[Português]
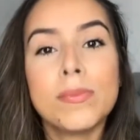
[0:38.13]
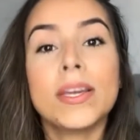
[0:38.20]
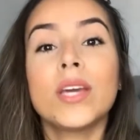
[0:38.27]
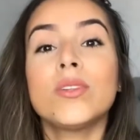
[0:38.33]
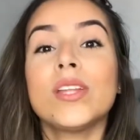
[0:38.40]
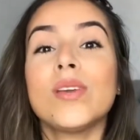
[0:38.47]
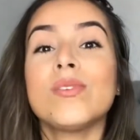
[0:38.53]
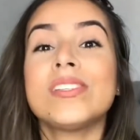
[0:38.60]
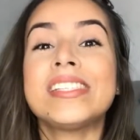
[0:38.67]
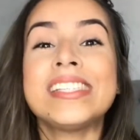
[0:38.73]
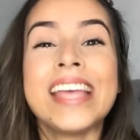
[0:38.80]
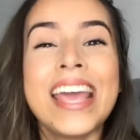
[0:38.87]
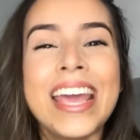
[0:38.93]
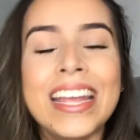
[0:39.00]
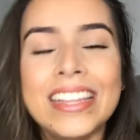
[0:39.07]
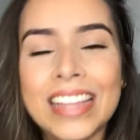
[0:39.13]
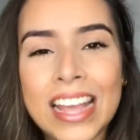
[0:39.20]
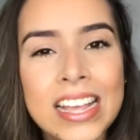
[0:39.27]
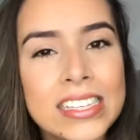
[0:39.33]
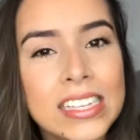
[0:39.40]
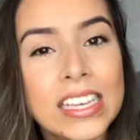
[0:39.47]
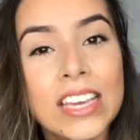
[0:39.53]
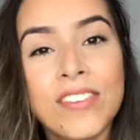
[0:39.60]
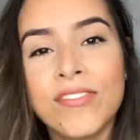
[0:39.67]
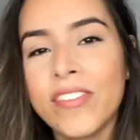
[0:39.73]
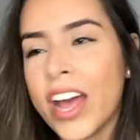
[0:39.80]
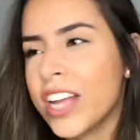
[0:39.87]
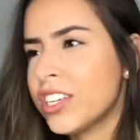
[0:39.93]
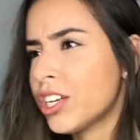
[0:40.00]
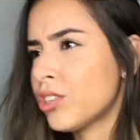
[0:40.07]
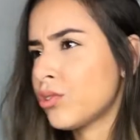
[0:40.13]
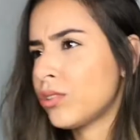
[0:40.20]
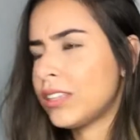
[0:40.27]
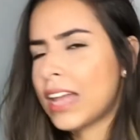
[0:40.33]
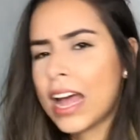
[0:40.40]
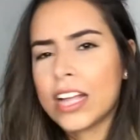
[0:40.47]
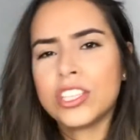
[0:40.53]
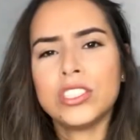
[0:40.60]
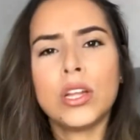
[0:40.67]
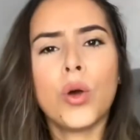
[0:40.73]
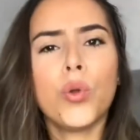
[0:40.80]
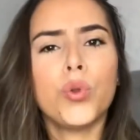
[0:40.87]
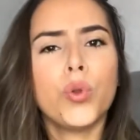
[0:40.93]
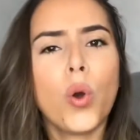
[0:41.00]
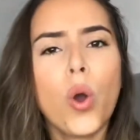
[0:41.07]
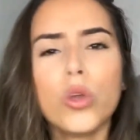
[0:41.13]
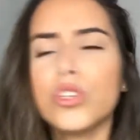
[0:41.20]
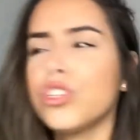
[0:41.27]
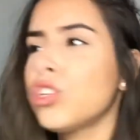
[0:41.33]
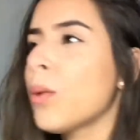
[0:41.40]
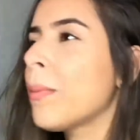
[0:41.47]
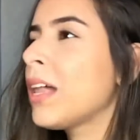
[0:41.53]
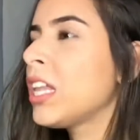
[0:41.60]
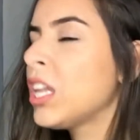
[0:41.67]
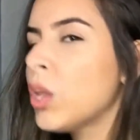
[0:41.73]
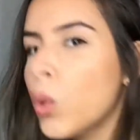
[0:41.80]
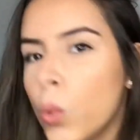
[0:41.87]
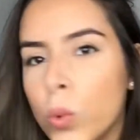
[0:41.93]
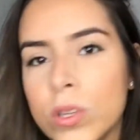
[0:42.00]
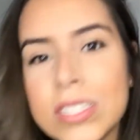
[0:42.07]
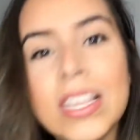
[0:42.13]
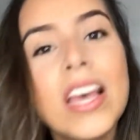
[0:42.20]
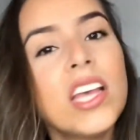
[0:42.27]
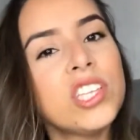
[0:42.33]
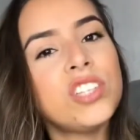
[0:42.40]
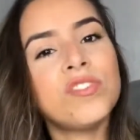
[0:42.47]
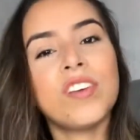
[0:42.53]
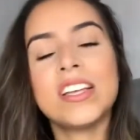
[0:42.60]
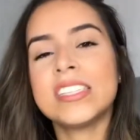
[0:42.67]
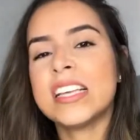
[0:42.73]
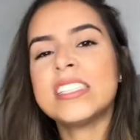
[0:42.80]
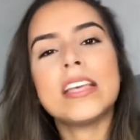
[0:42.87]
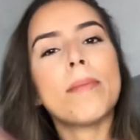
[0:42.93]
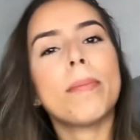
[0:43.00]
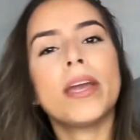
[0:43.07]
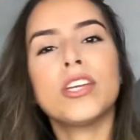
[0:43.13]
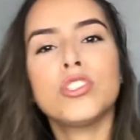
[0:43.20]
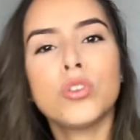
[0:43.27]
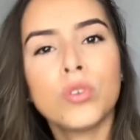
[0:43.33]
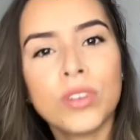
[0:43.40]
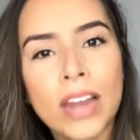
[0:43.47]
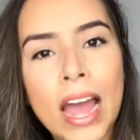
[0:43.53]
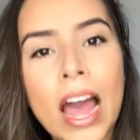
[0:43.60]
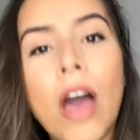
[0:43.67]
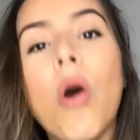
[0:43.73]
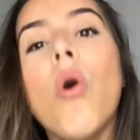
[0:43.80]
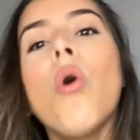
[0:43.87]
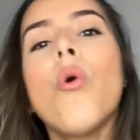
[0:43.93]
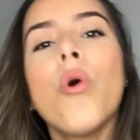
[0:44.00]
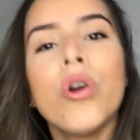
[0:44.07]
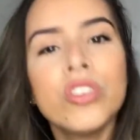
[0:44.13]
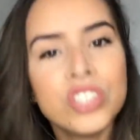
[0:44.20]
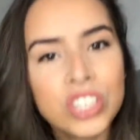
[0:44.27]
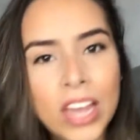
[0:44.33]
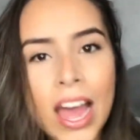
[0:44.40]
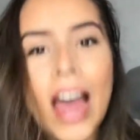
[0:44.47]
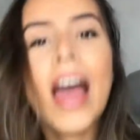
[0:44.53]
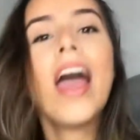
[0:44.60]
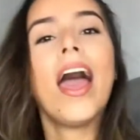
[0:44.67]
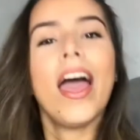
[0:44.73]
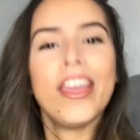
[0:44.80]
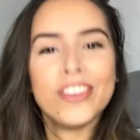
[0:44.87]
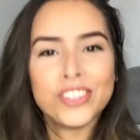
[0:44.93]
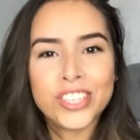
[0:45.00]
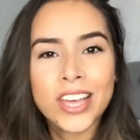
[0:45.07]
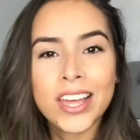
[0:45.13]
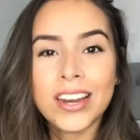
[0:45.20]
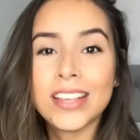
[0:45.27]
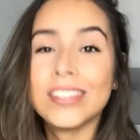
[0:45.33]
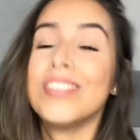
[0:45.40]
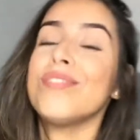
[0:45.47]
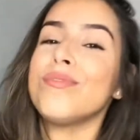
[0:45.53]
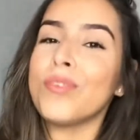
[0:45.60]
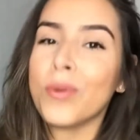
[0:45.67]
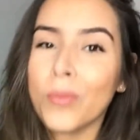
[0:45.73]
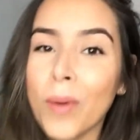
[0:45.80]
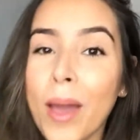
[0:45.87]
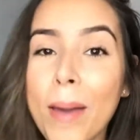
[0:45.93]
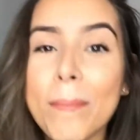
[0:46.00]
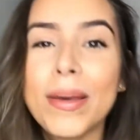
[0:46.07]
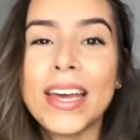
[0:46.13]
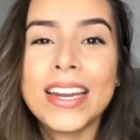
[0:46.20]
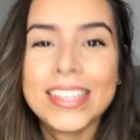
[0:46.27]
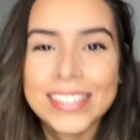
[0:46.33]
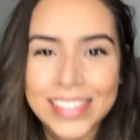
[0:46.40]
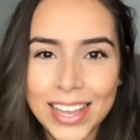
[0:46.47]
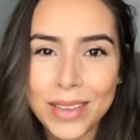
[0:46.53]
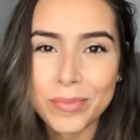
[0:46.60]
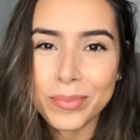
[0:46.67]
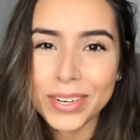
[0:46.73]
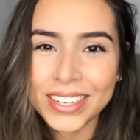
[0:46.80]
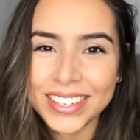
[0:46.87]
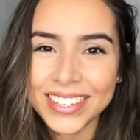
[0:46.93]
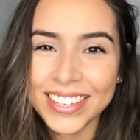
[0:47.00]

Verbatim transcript: que eu tenho certeza que vai te ajudar, te dar um norte, te dar uma luz, te fazer se apaixonar ou odiar a engenharia civil para sempre.